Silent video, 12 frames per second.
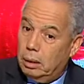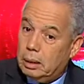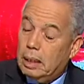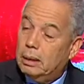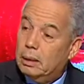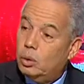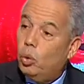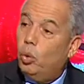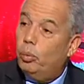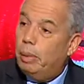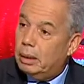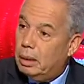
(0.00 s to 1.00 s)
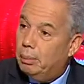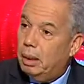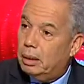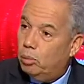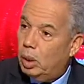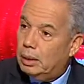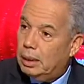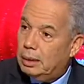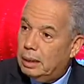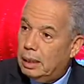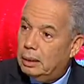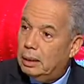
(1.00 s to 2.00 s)
كانت صعوبات لبعض
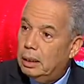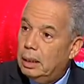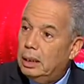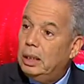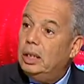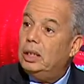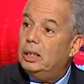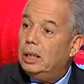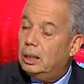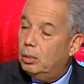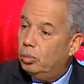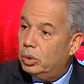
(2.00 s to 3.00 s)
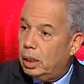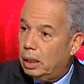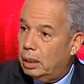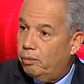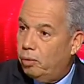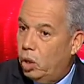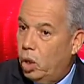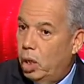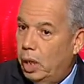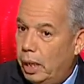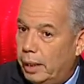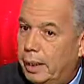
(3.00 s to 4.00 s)
المؤسسات لايجاد المستخلف
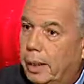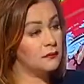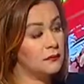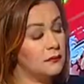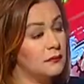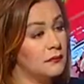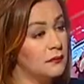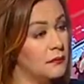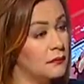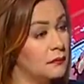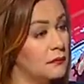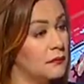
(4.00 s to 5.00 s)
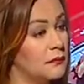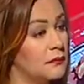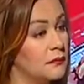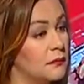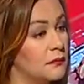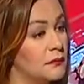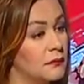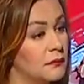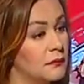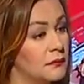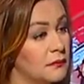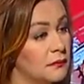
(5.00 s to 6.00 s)
لكن
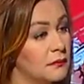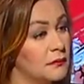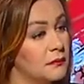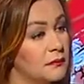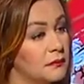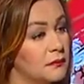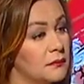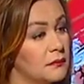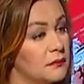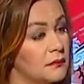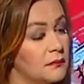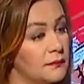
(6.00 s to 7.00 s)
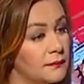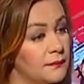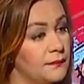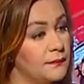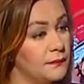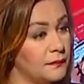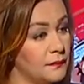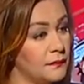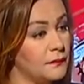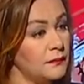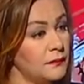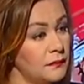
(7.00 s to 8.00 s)
نهايه هذه نهايه هذا الفصل
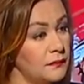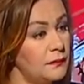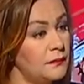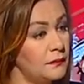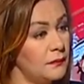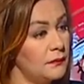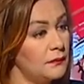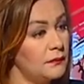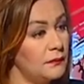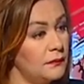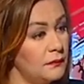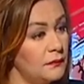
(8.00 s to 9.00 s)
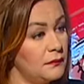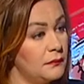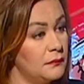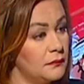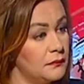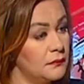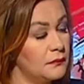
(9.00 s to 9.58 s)
استقرت الامور ما